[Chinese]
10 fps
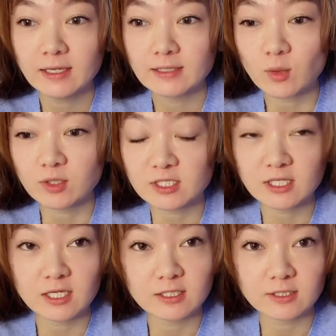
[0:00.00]
那我今
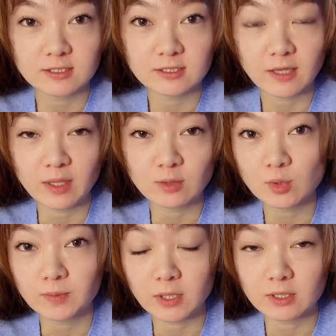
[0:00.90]
天呢，其实也没
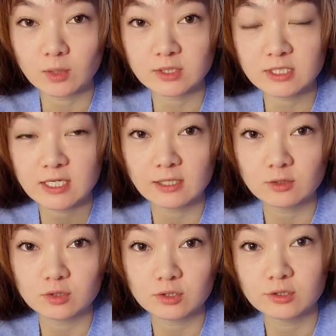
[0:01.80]
做别的。我今天
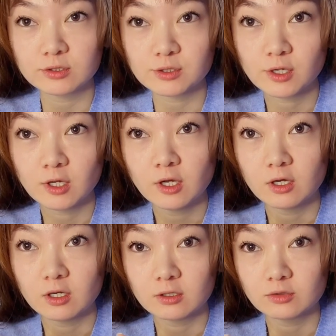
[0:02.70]
就是，
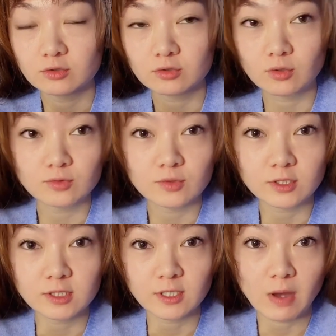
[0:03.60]
呃，就是工作
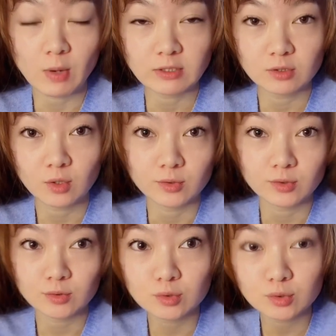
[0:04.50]
事情忙完之后，我
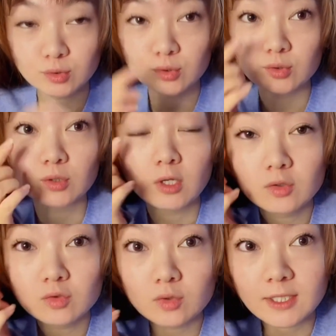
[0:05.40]
就出去
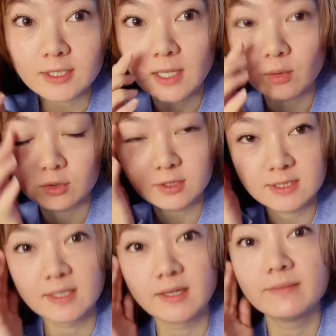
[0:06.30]
做了一下我的
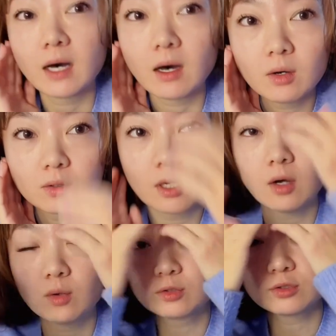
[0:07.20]
睫毛，然后
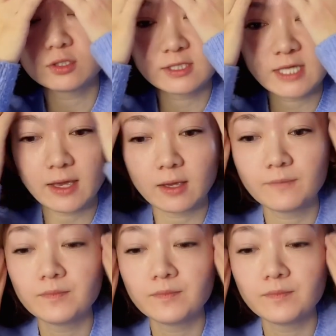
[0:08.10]
我就是在。